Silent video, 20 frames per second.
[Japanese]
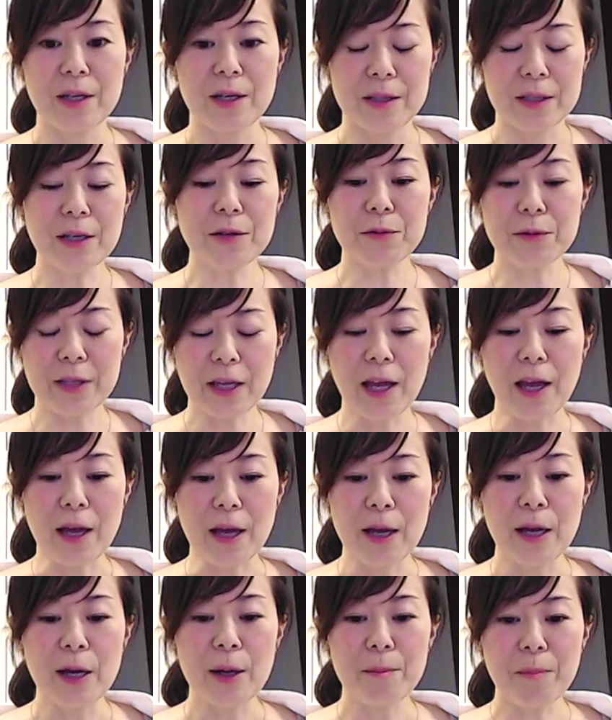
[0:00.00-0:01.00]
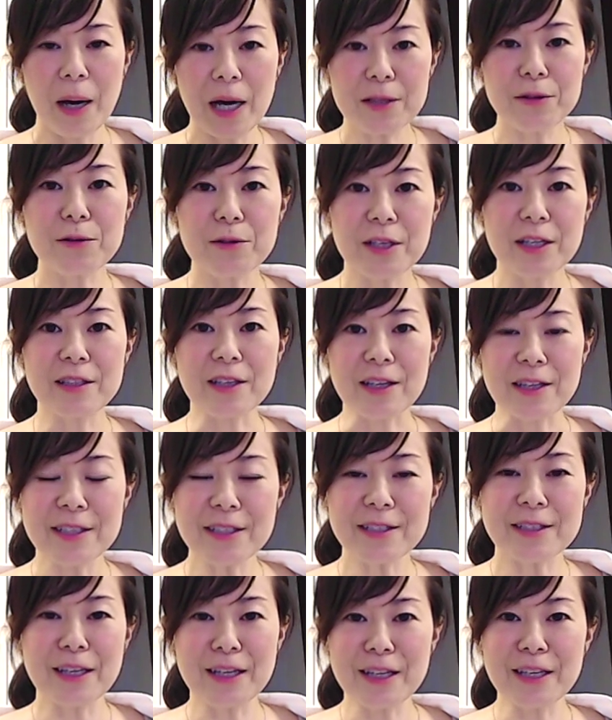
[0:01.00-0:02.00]
なのでパッと出て
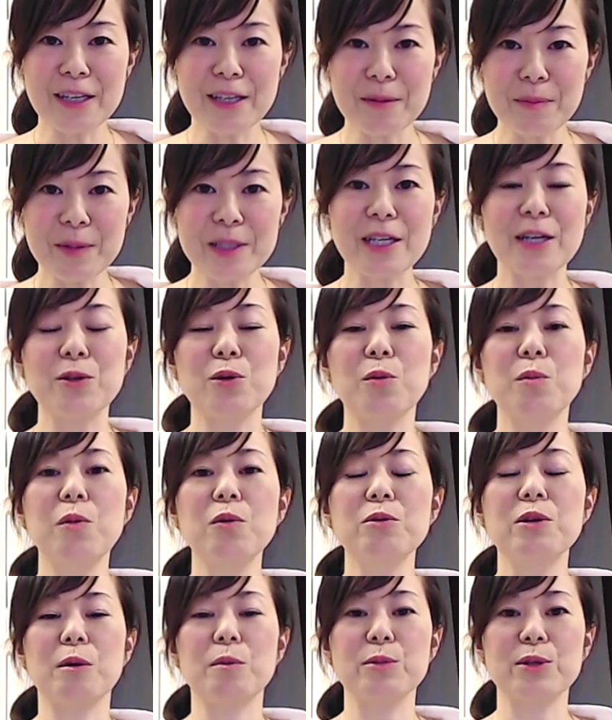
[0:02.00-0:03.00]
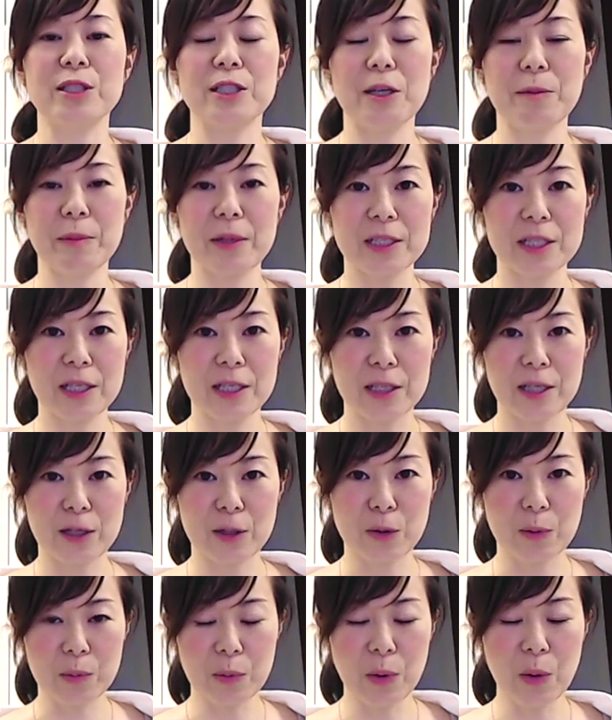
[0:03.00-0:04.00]
ヒステリーみたいに思うかもしれませんけ
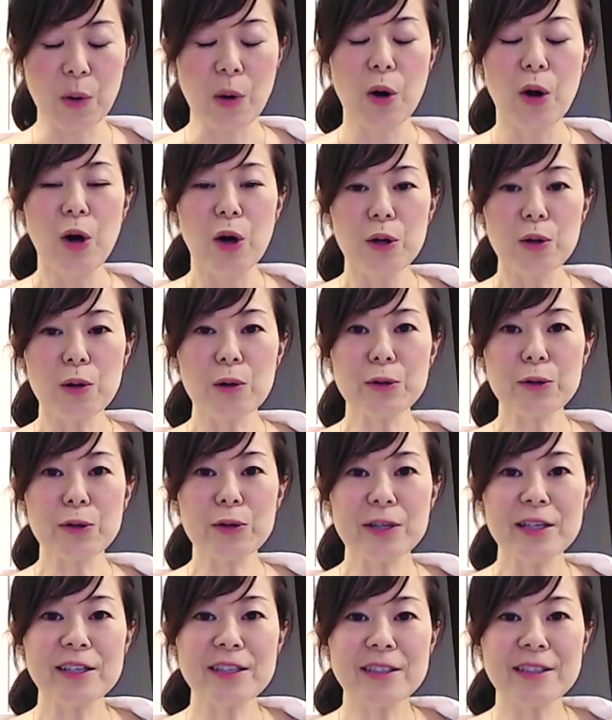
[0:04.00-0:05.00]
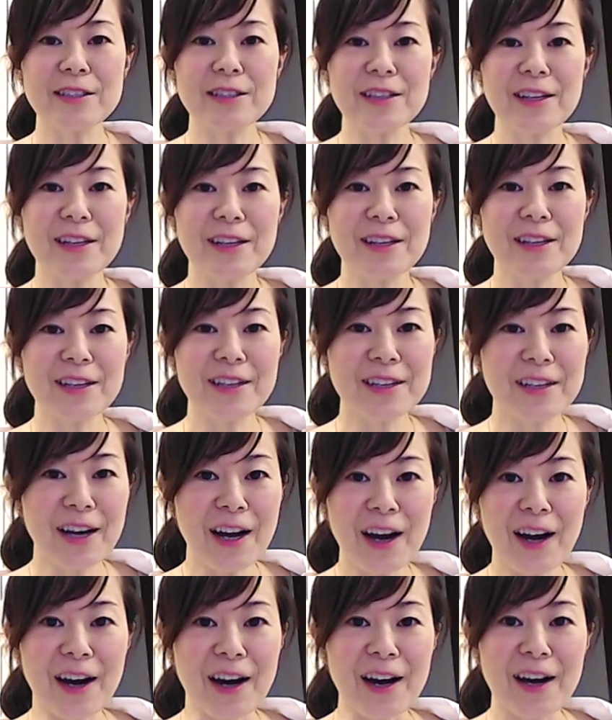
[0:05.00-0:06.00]
れどもこのヒステリー
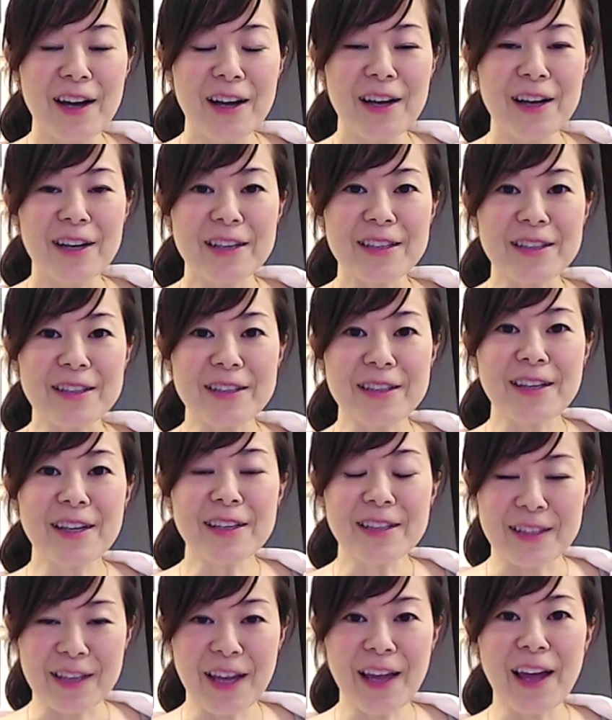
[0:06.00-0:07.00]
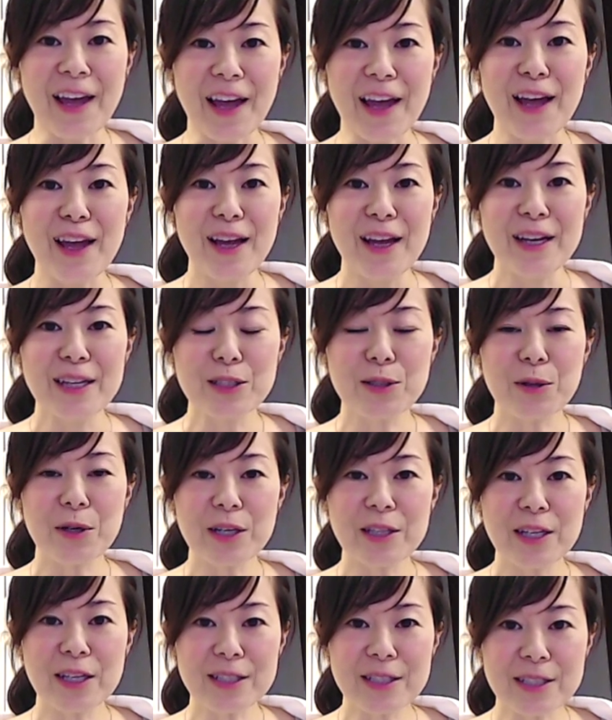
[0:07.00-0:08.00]
が出てそ
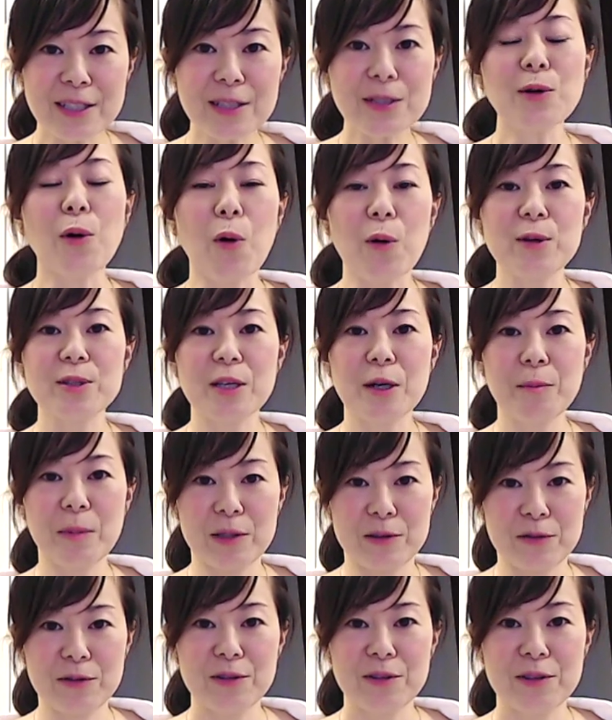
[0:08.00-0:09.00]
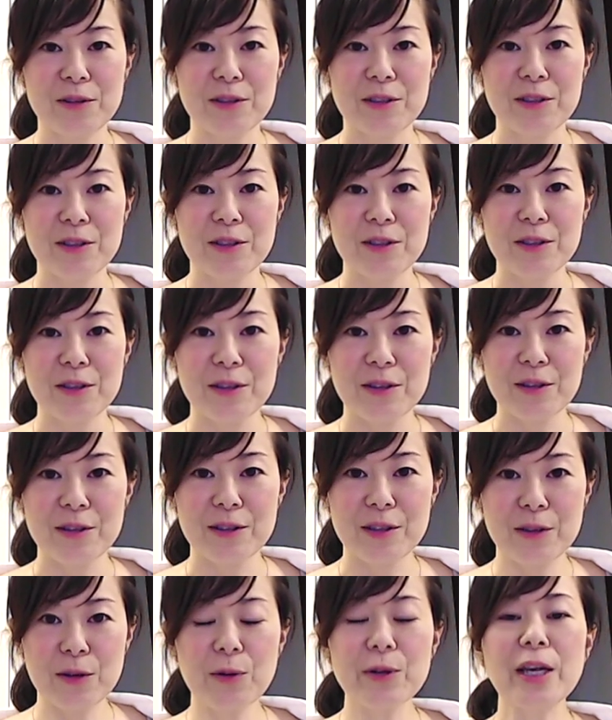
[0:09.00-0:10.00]
れですぐ収まる
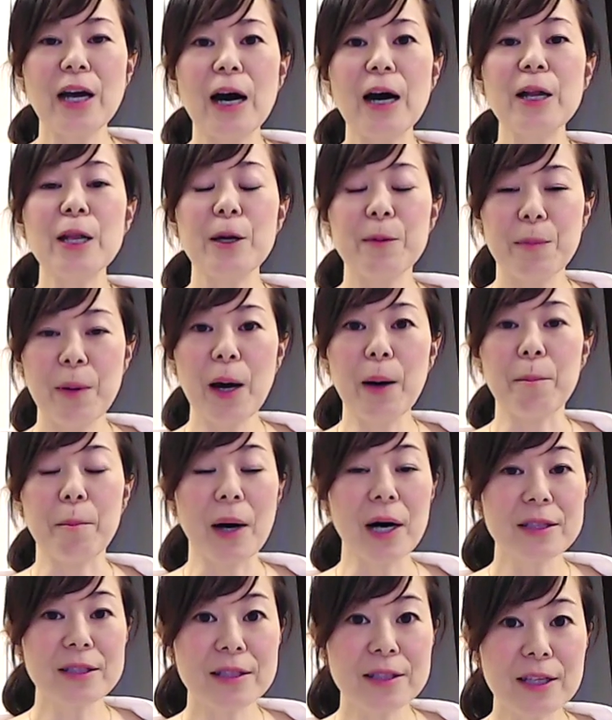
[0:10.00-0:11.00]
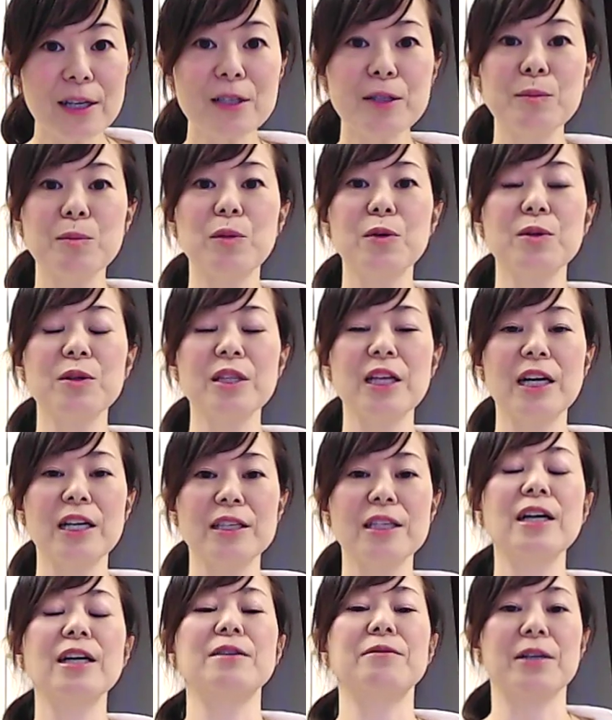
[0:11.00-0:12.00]
のであれば全く問
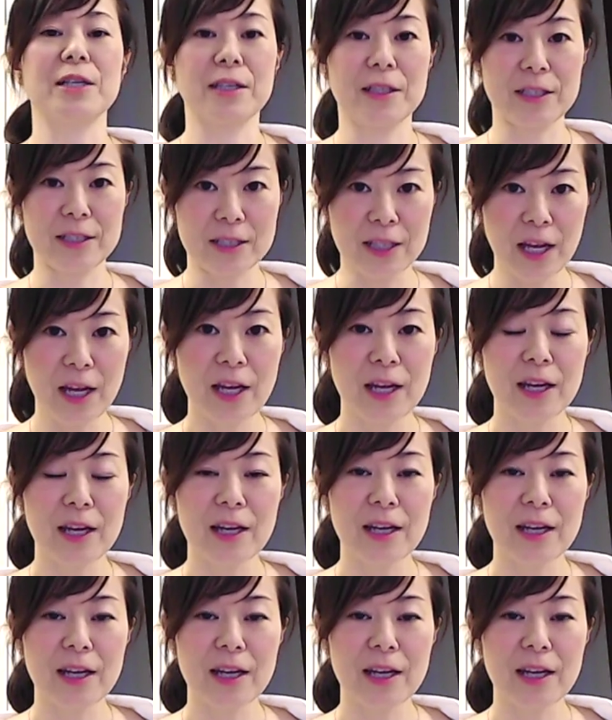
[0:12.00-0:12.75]
題ないわけですね。